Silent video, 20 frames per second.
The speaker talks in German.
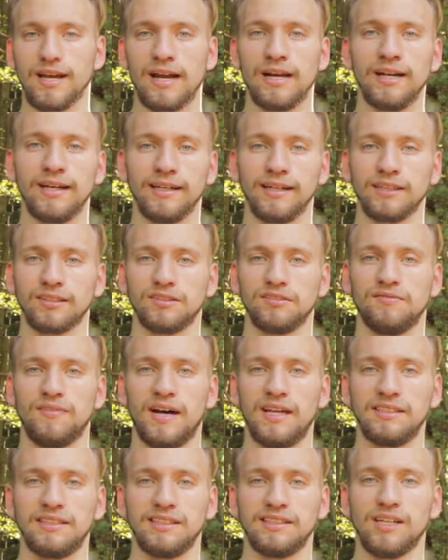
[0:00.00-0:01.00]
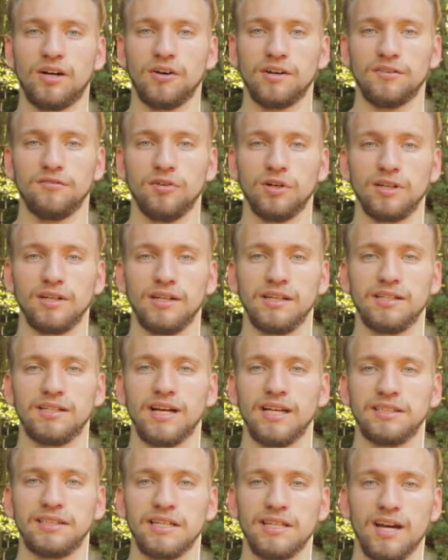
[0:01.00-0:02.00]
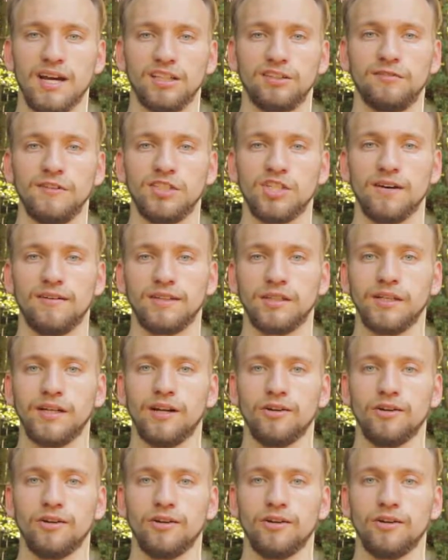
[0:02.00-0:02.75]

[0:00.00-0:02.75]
Allerdings war es jetzt auch nicht wirklich das Sicherheitsfeature, was die